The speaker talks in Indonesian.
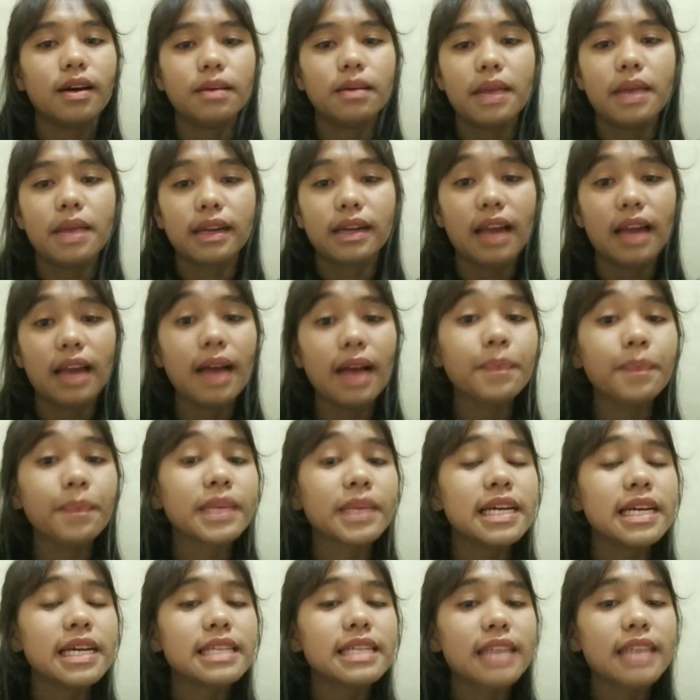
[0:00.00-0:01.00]
Eh, baiklah,
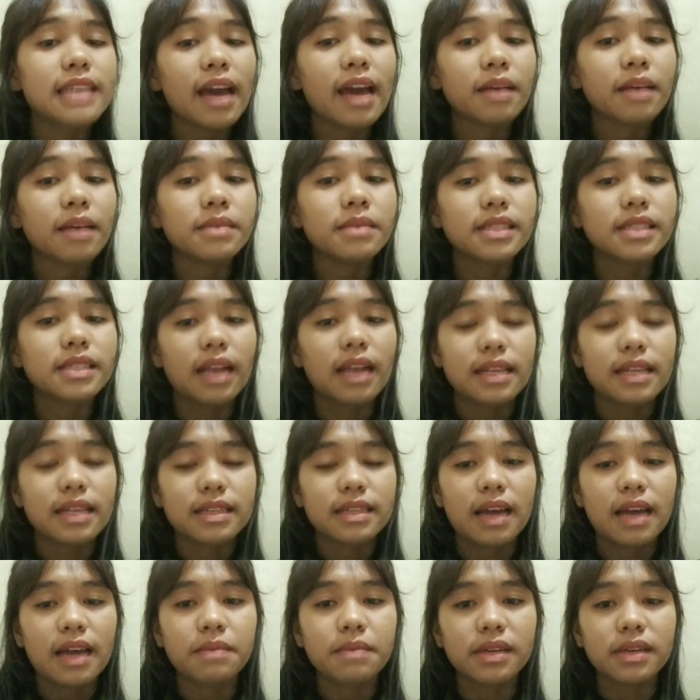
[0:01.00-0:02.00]
saya akan
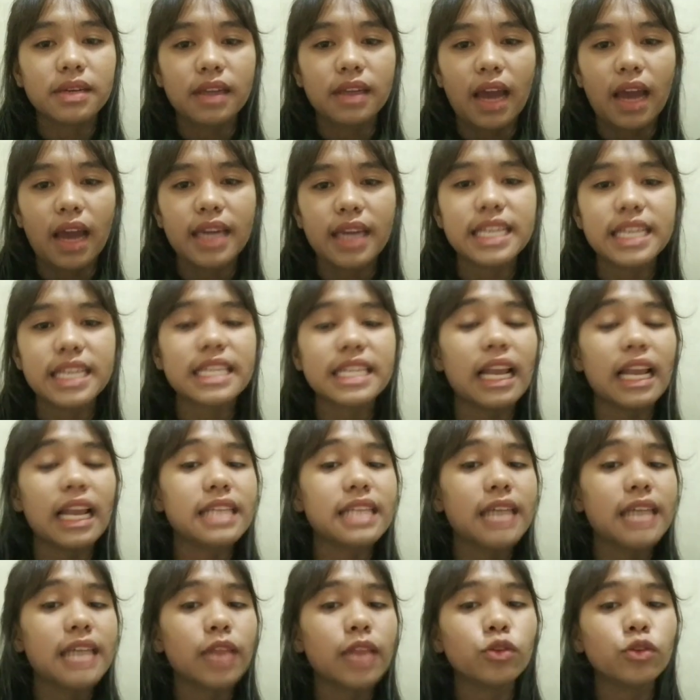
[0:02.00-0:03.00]
menjelaskan mengenai
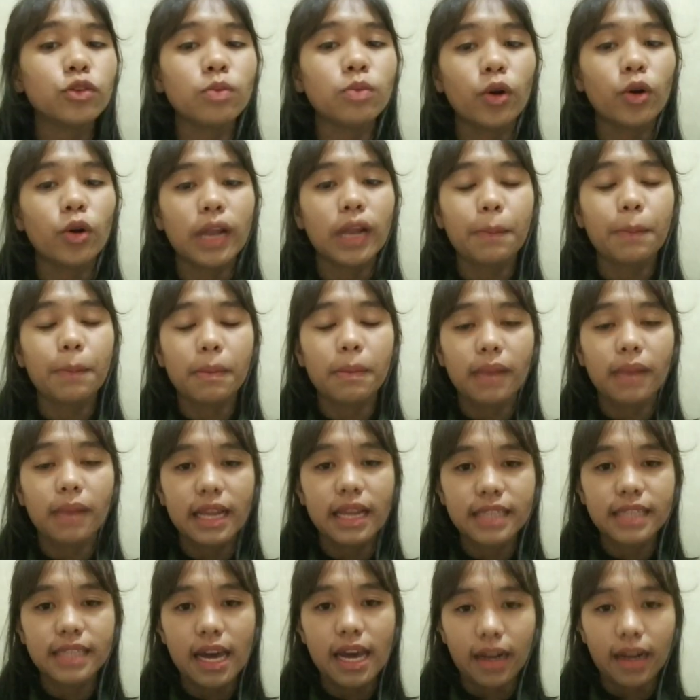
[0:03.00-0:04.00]
salah satu model
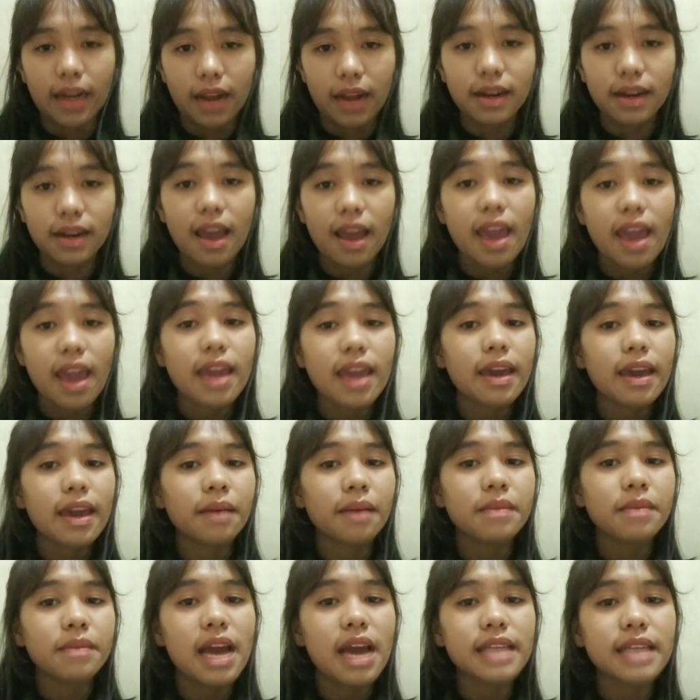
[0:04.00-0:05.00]
pembelajaran
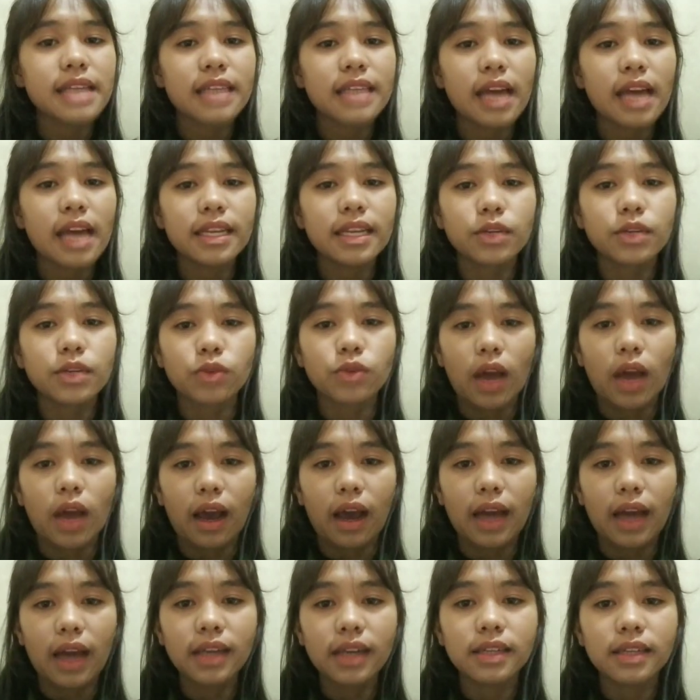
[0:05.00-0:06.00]
yang biasa
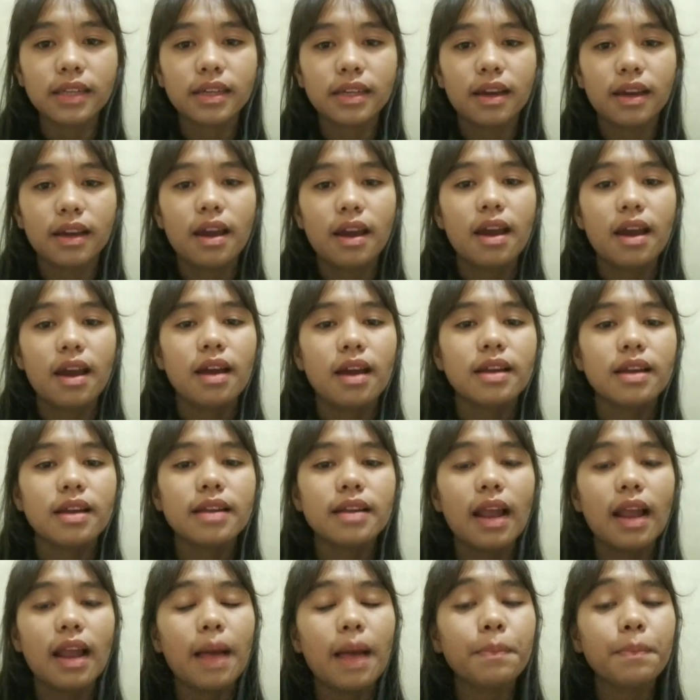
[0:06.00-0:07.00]
digunakan
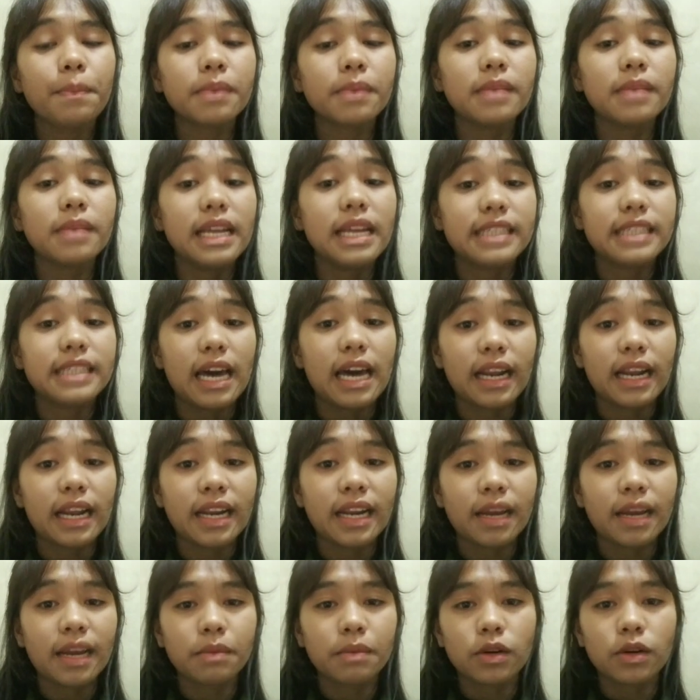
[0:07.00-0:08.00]
dalam
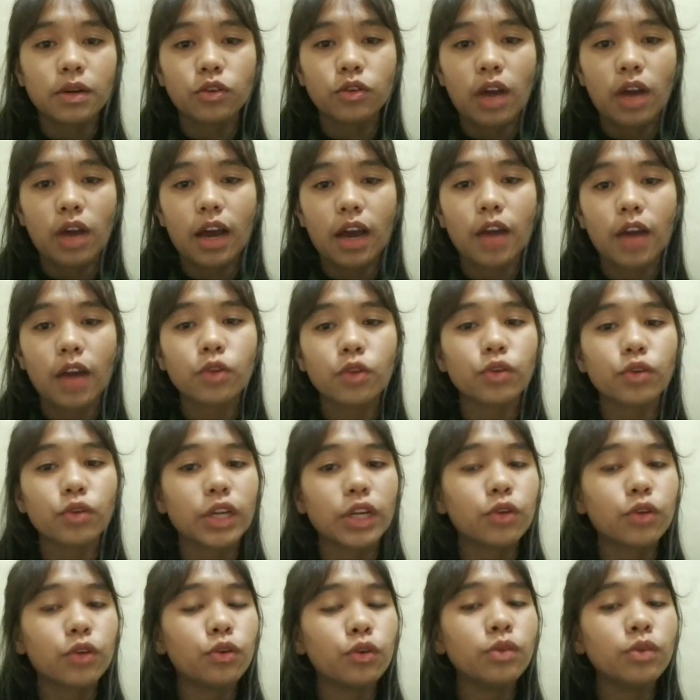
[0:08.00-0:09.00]
pembelajaran yang menggunakan
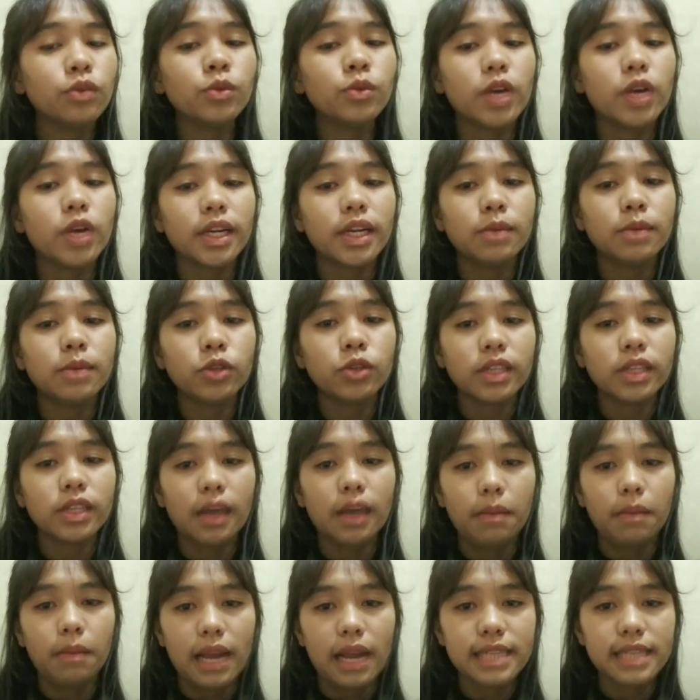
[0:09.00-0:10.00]
kurikulum
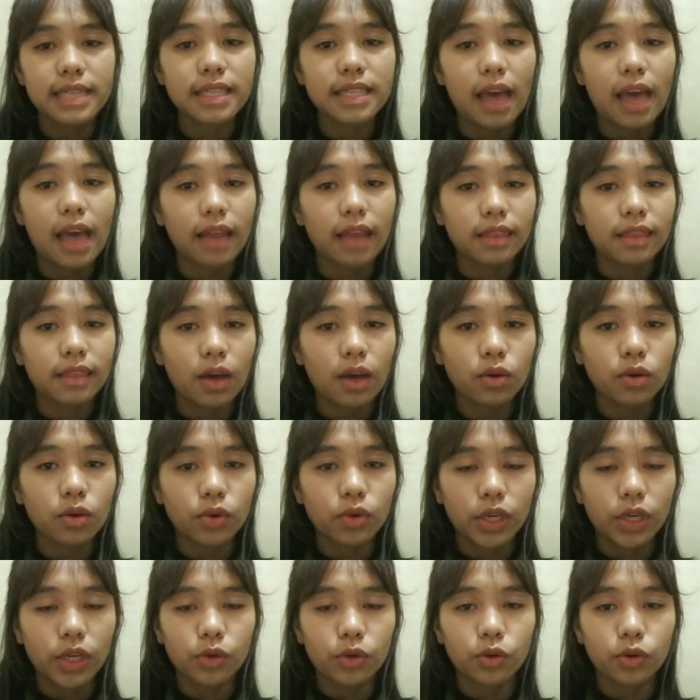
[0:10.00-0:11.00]
2013 atau
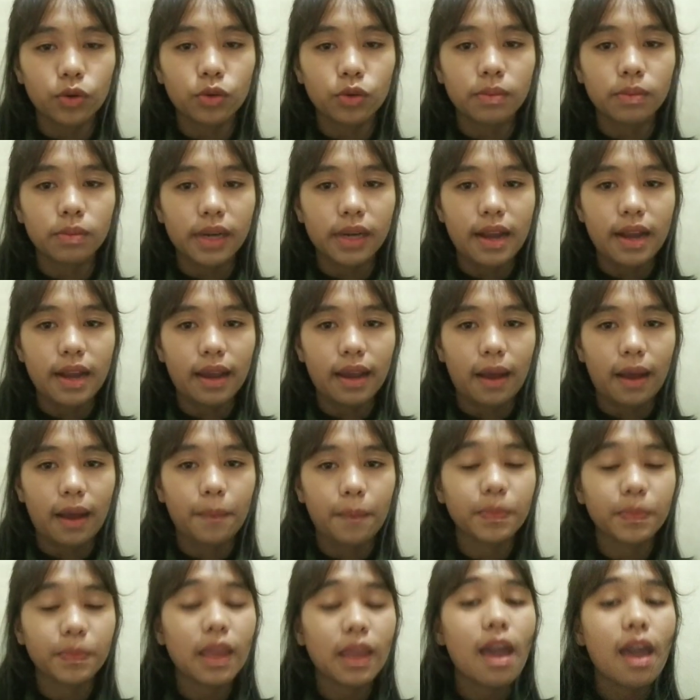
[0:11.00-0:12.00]
kurikulum
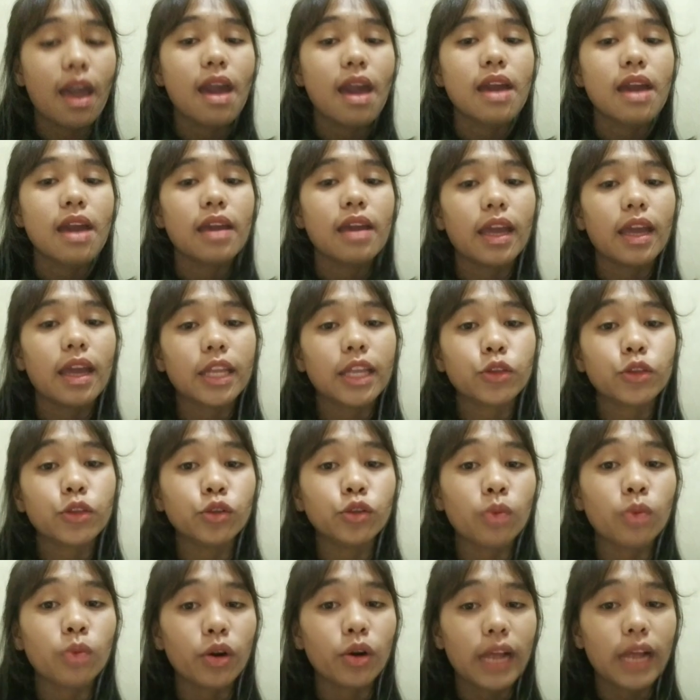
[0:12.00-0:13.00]
merdeka,
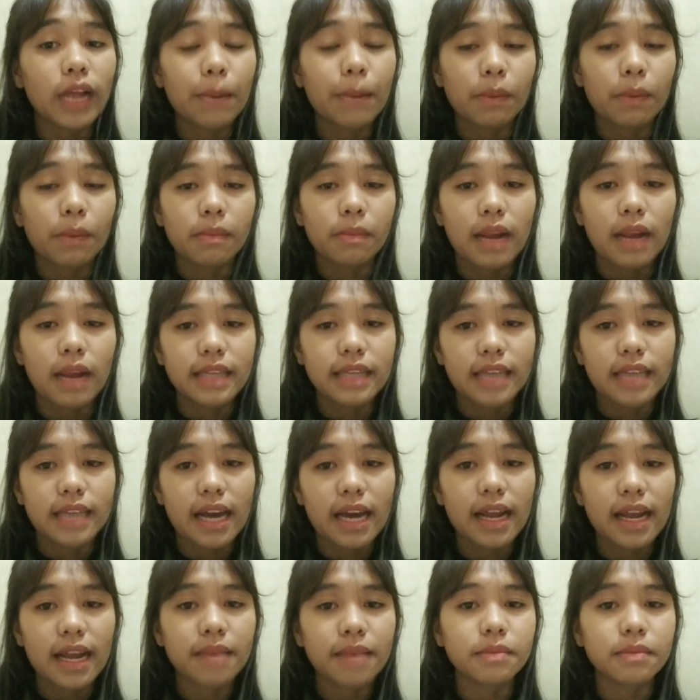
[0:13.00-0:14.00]
yaitu model
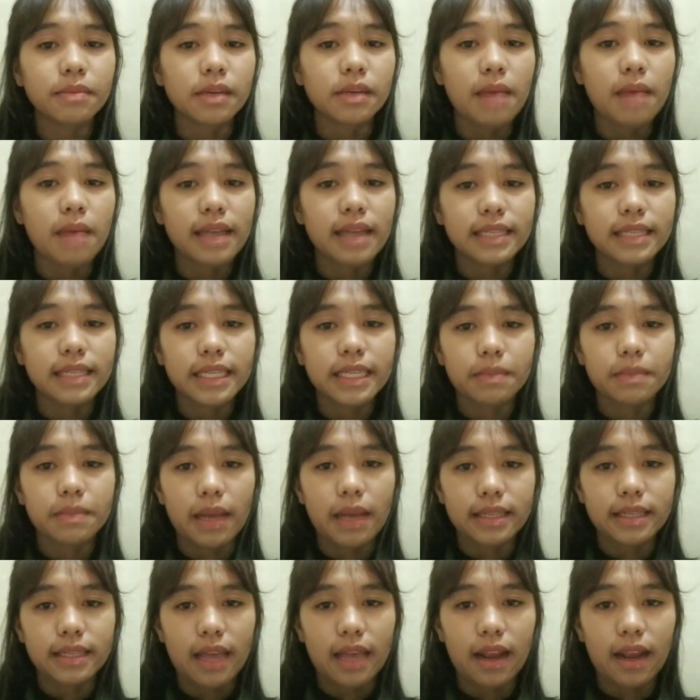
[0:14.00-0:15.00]
pembelajaran berbasis
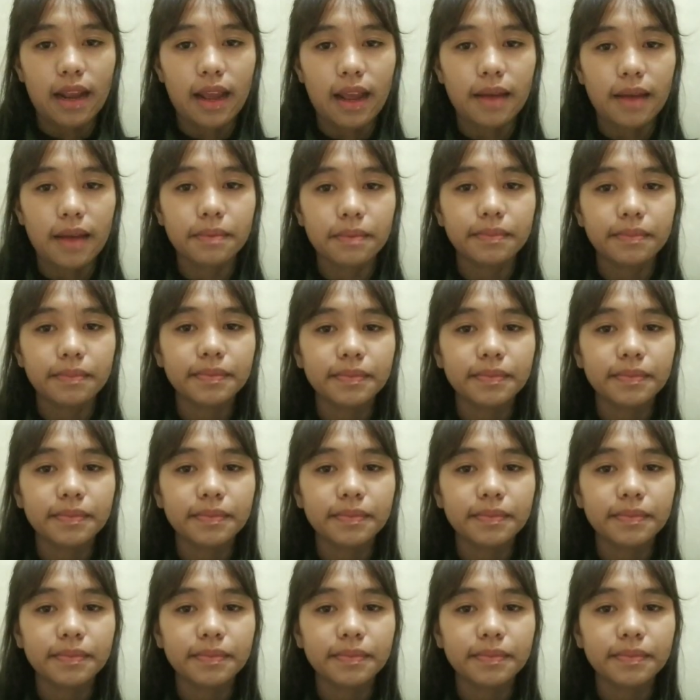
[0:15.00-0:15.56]
masalah.